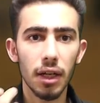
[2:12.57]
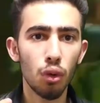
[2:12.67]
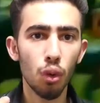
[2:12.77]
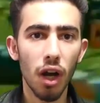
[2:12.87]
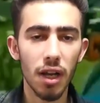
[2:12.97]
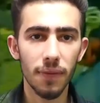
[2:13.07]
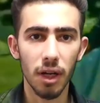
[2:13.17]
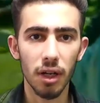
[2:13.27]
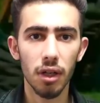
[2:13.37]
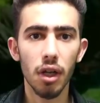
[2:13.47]
هو
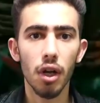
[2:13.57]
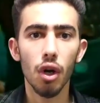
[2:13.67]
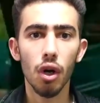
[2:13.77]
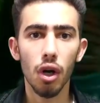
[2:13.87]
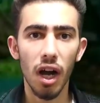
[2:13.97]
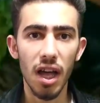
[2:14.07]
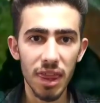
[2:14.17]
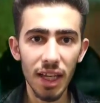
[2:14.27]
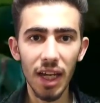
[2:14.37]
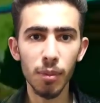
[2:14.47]
خلفك
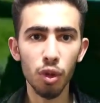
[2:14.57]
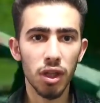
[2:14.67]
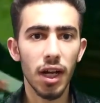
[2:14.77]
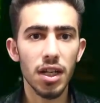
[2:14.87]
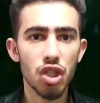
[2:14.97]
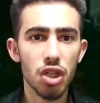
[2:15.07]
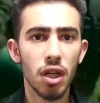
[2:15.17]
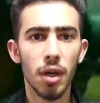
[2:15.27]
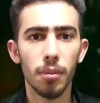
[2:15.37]
اثناء المونتاج